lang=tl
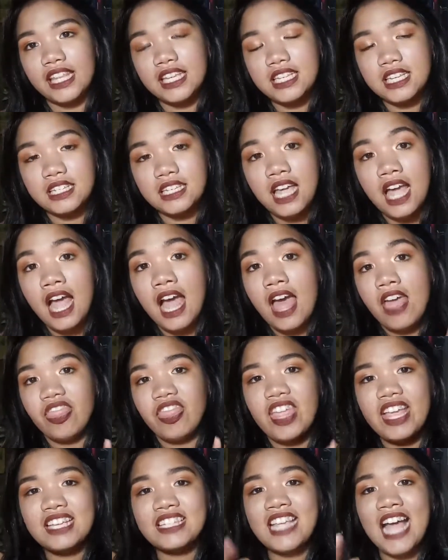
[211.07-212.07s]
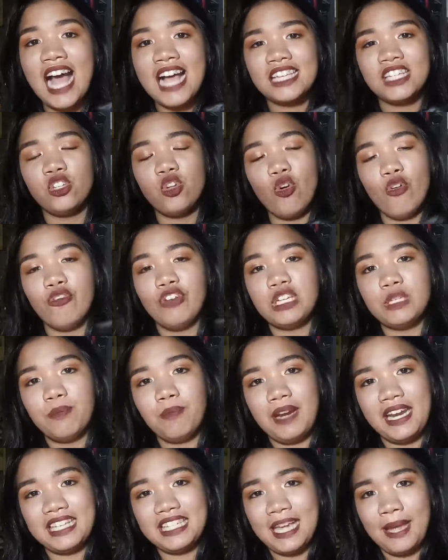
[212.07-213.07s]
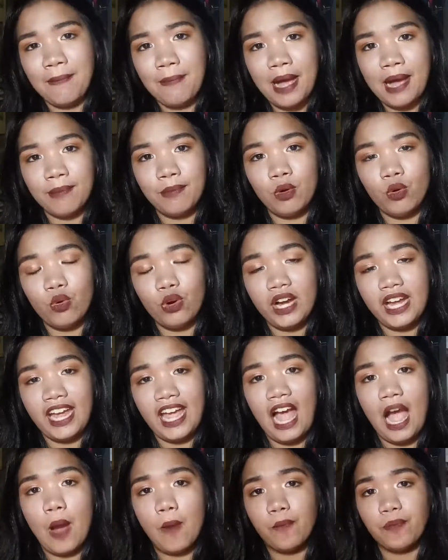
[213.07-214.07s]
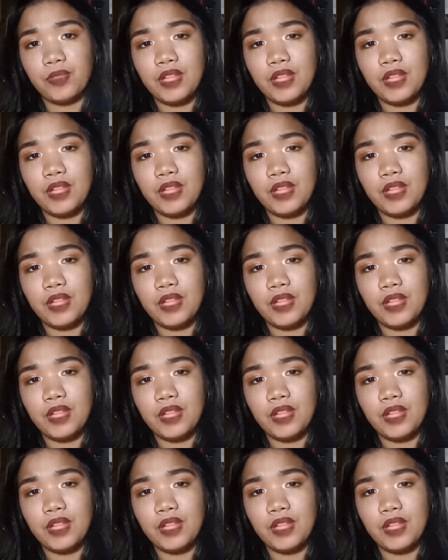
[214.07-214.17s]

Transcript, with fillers: This is this has an overspray sa ibabaw kaya